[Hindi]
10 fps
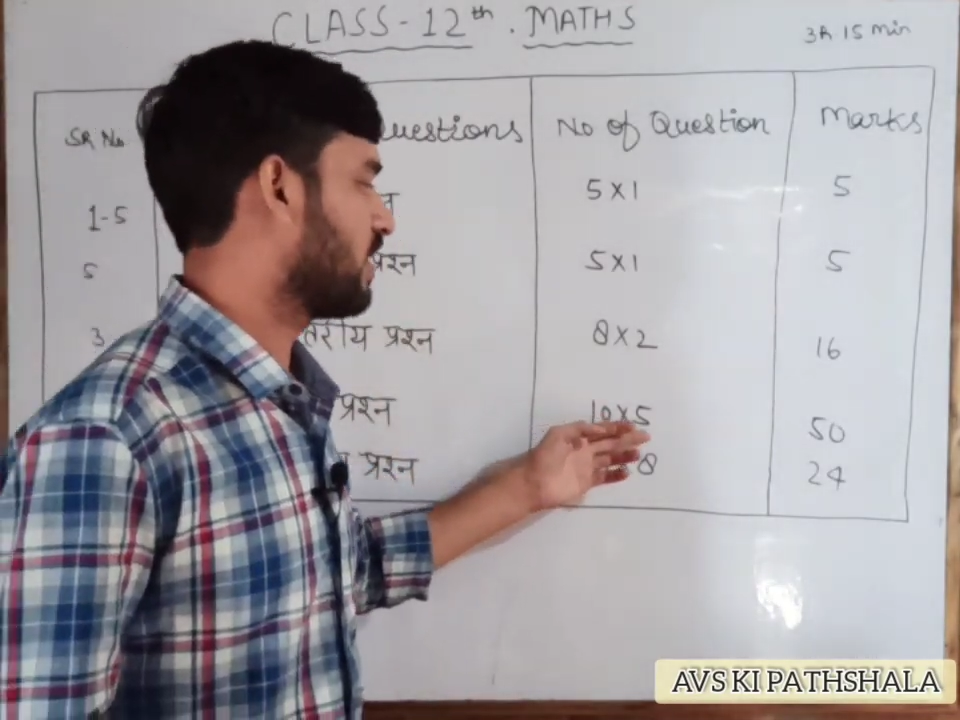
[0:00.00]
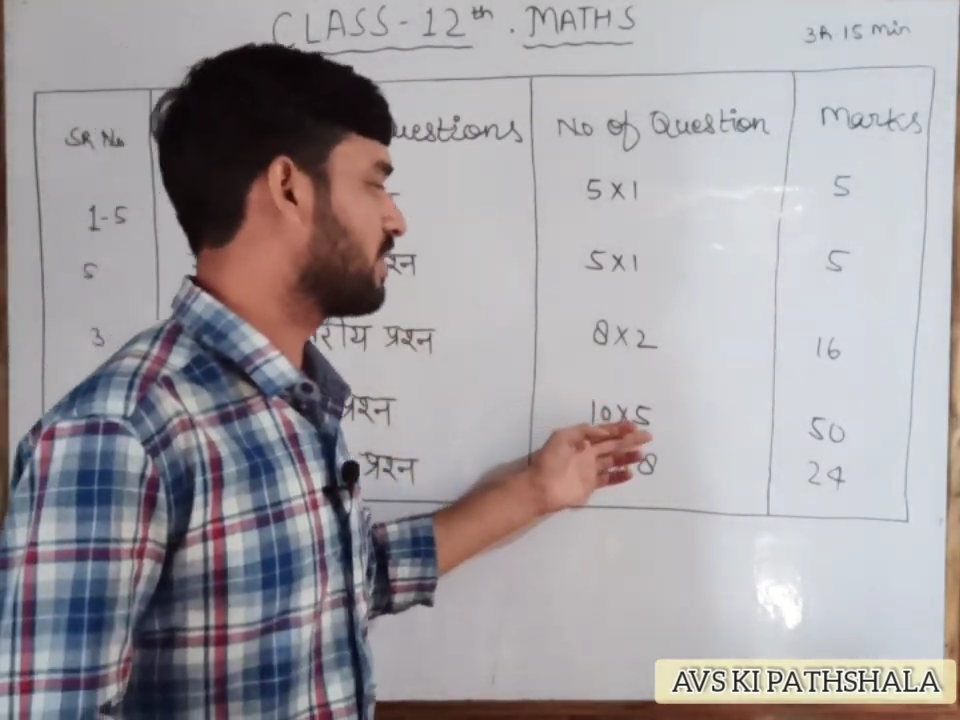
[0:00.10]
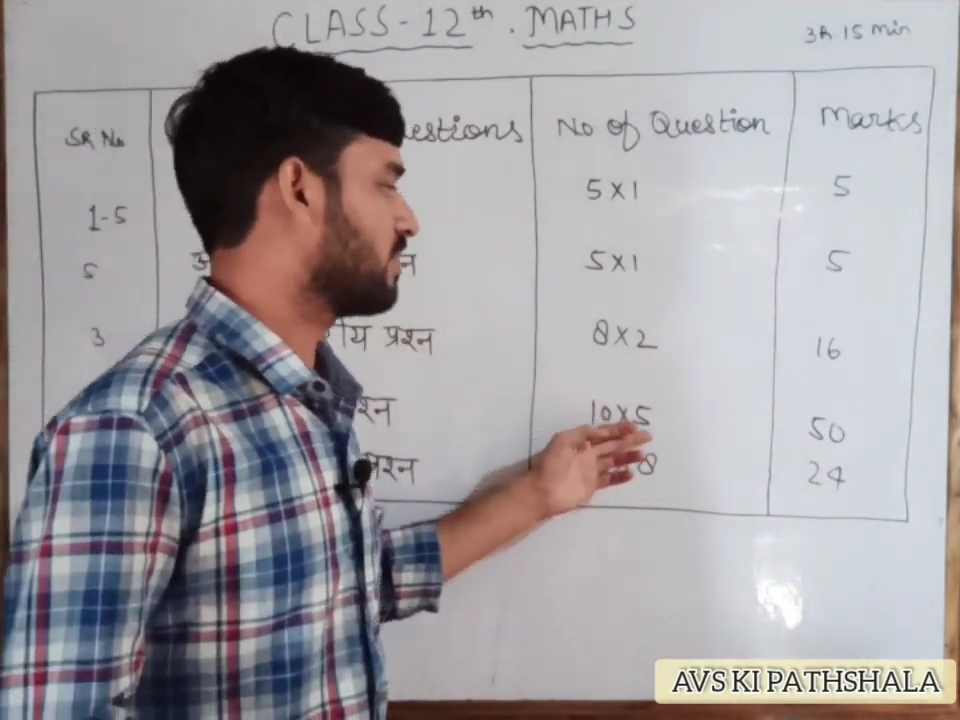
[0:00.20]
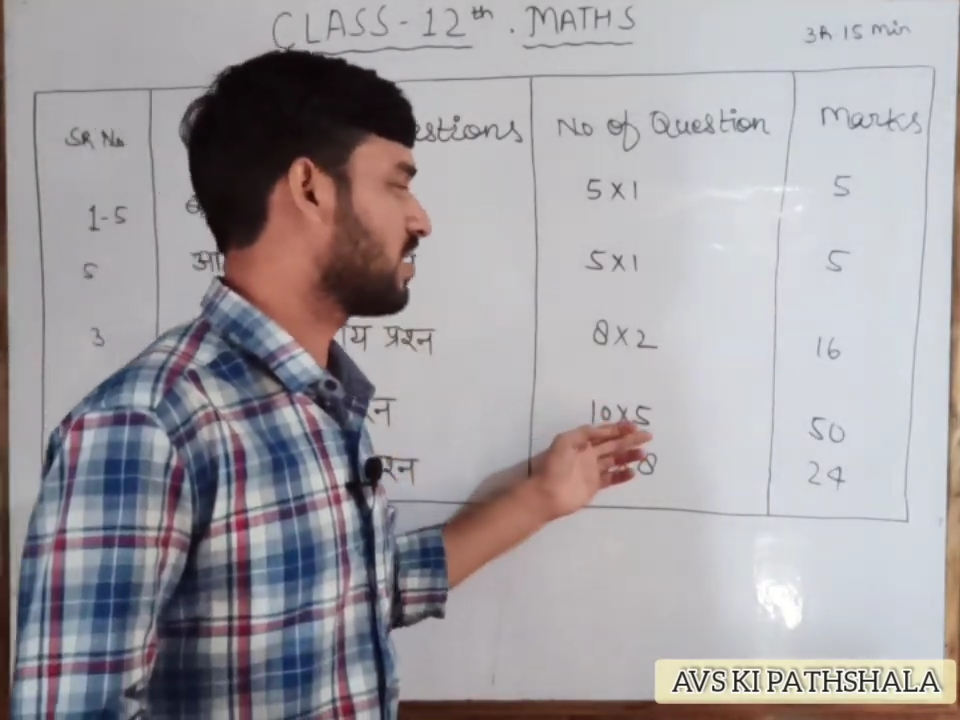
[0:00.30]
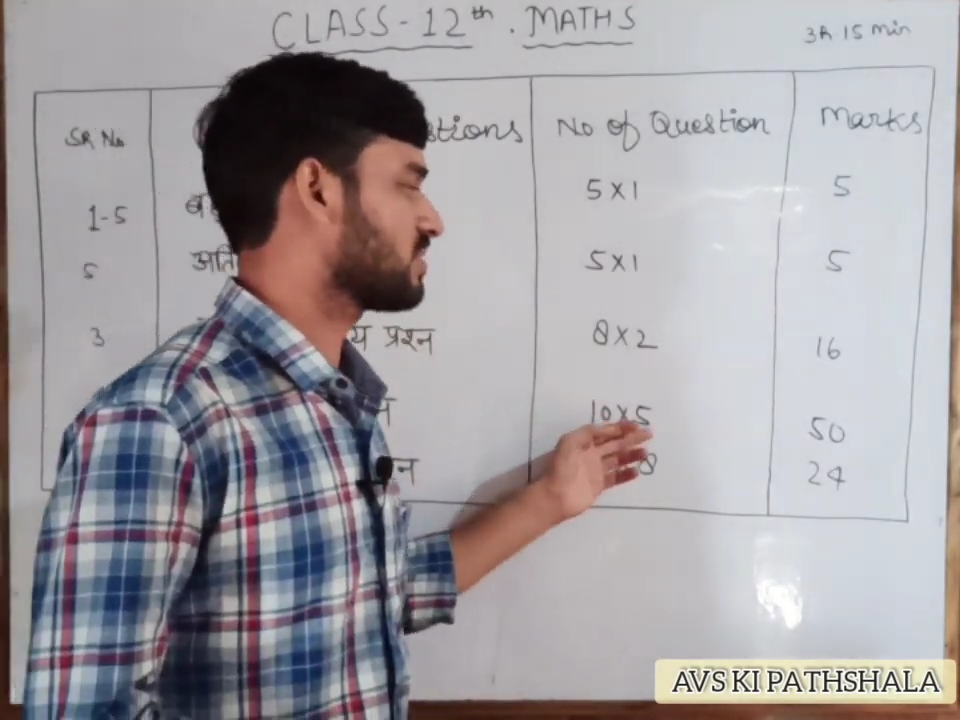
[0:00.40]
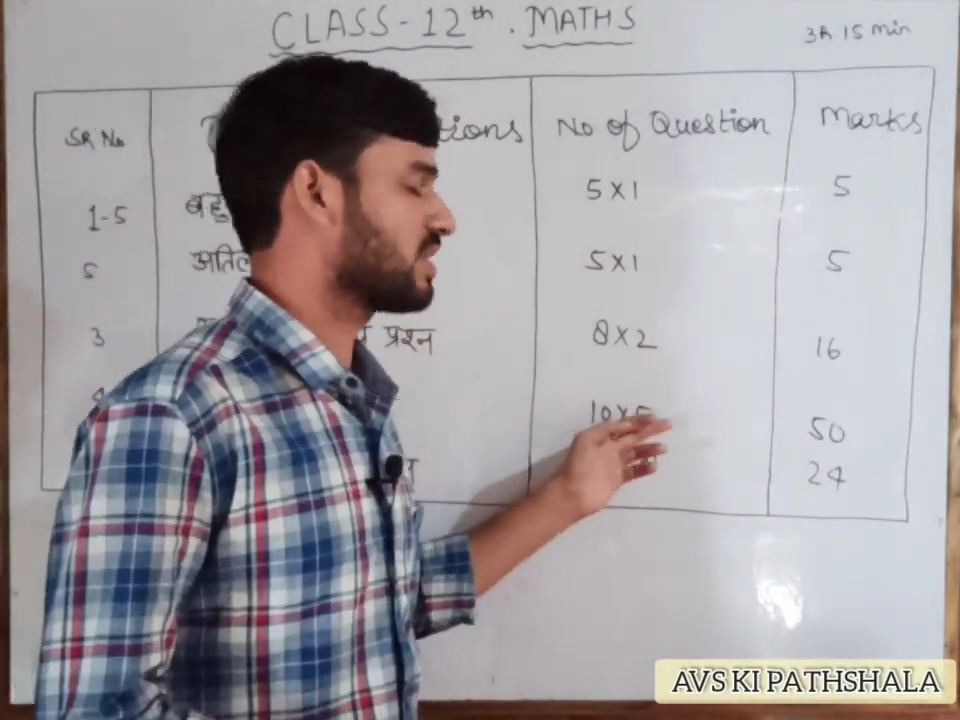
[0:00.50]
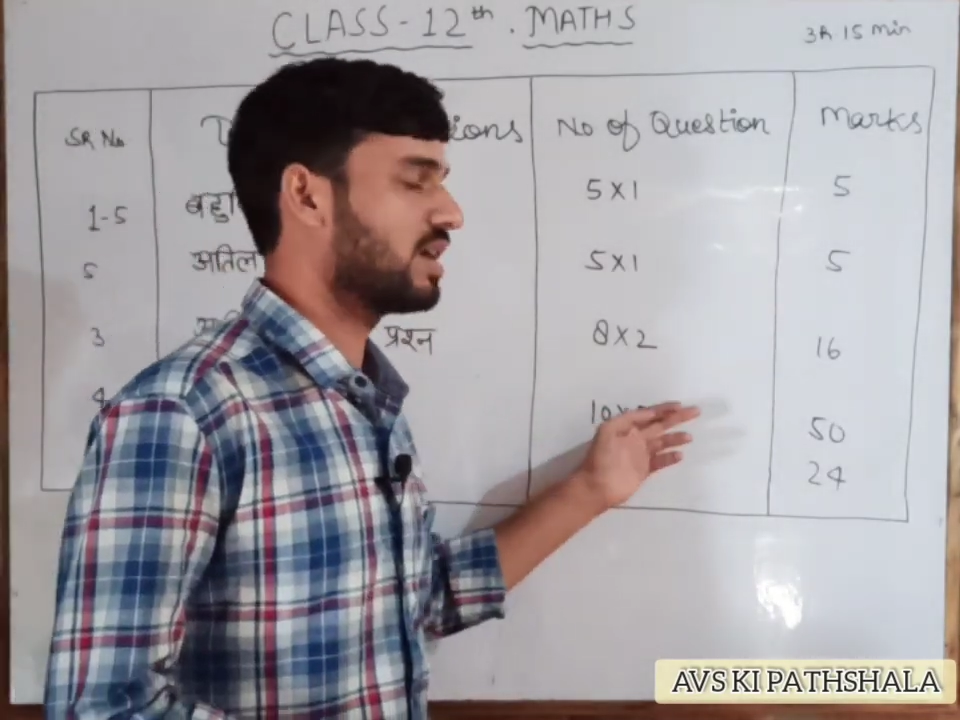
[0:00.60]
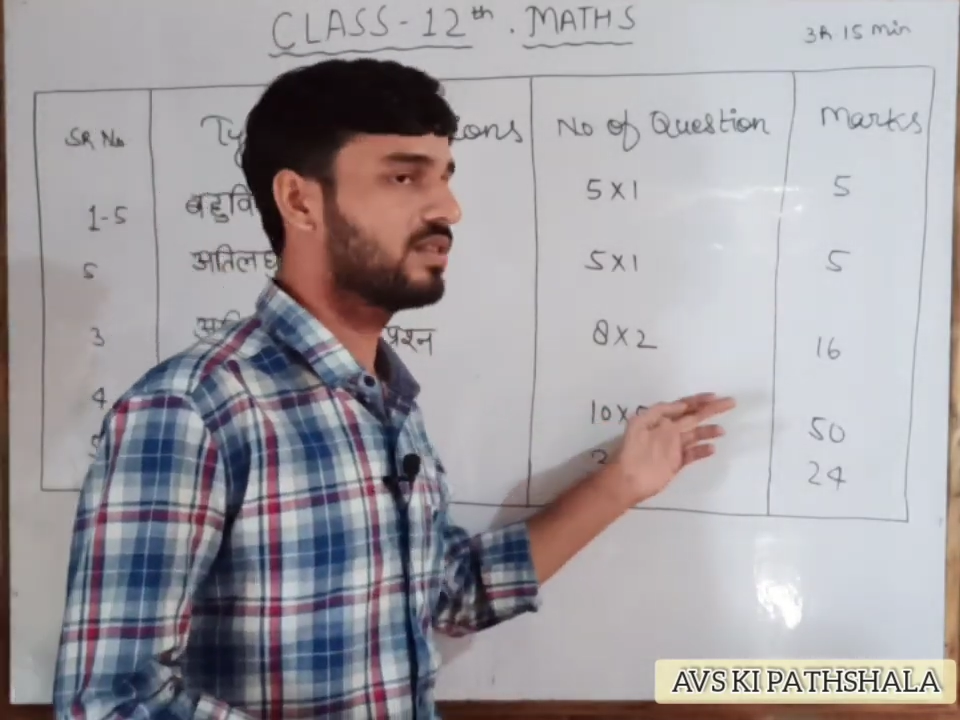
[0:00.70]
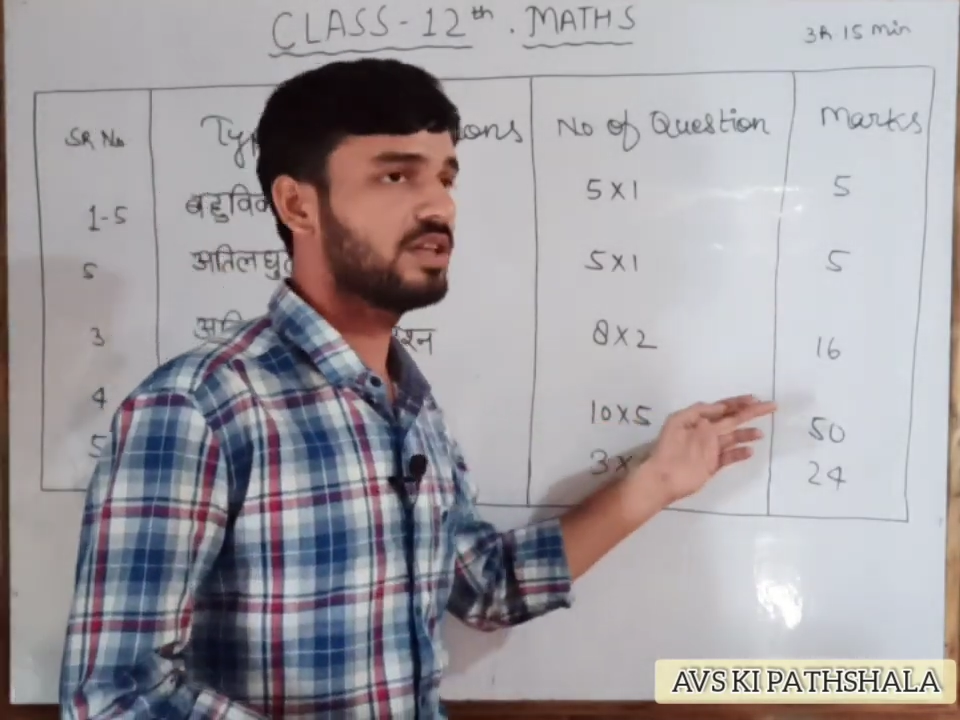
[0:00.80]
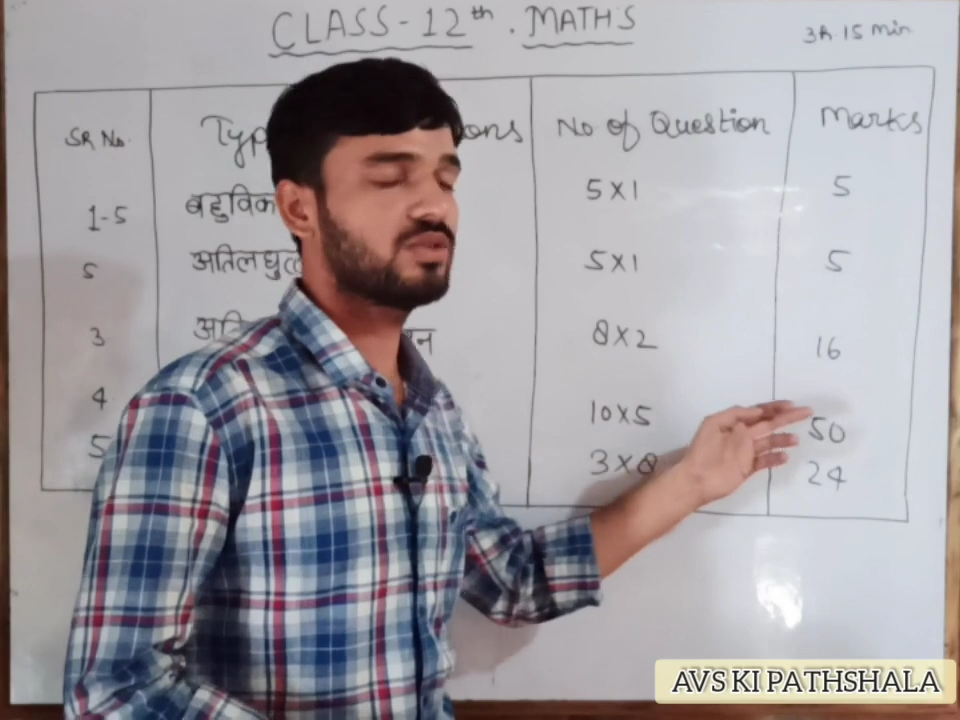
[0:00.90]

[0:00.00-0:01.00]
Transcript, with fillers: फाइव मार्क्स के आते